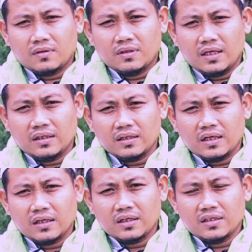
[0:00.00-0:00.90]
di
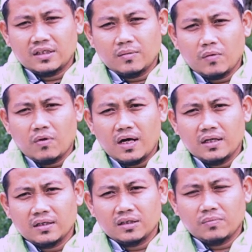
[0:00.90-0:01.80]
antara
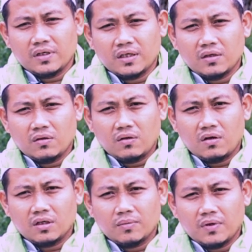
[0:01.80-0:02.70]
keistimewaan yang diberikan
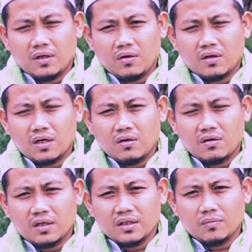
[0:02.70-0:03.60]
Allah kepada
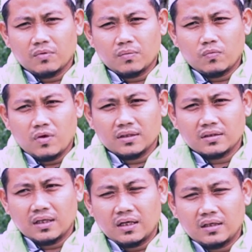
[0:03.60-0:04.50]
orang-orang yang
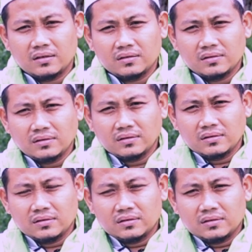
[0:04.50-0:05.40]
berpuasa
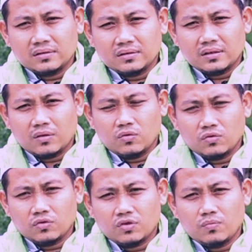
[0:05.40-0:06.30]

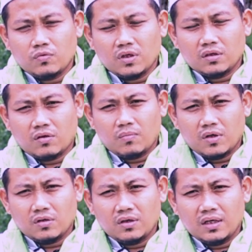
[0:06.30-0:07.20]
terkhusus di bulan
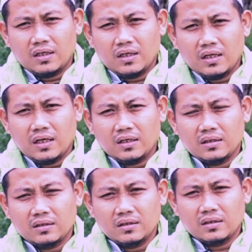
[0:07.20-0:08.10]
Ramadan adalah
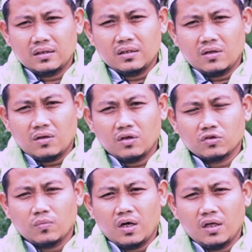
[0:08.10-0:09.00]
Allah
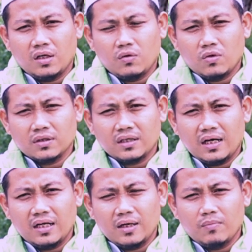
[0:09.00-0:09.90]
Subhanahu wa
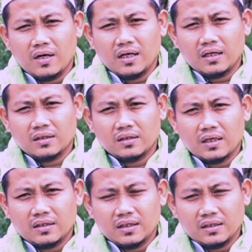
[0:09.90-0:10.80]
taala mengangkat
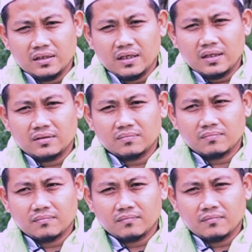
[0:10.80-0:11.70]
derajatnya
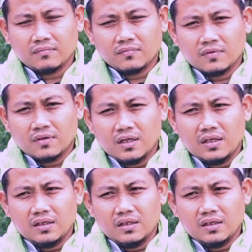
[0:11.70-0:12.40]
Hal